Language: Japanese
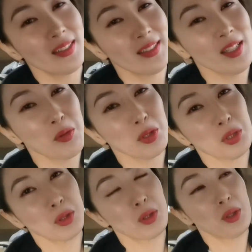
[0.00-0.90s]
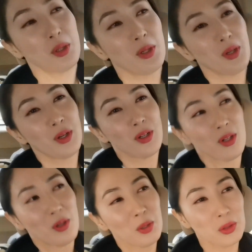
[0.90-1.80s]
でもちょっと、
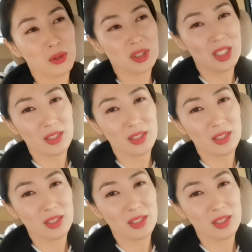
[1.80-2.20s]
ほっとした